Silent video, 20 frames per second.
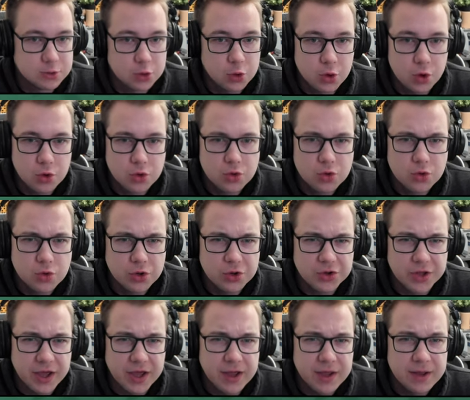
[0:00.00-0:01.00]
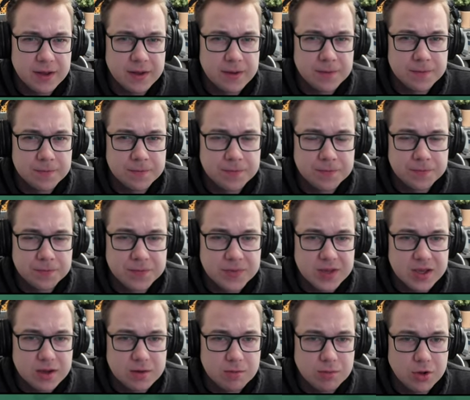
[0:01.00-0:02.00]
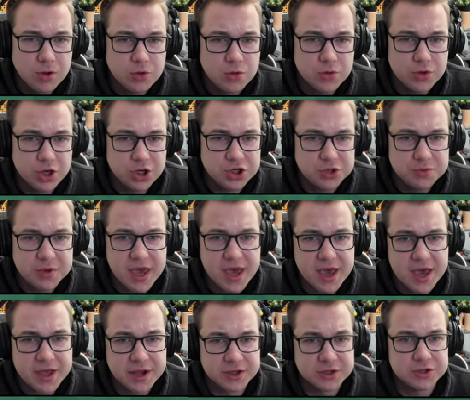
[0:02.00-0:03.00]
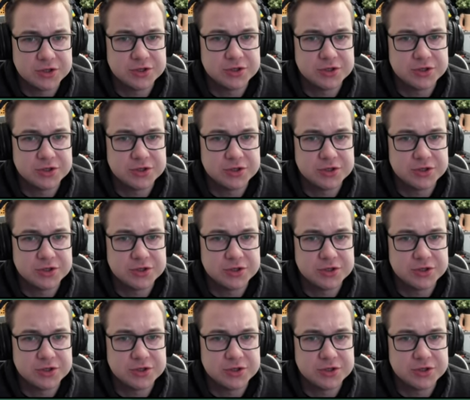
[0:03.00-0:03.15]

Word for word: O kurde. Blokuje śmierć.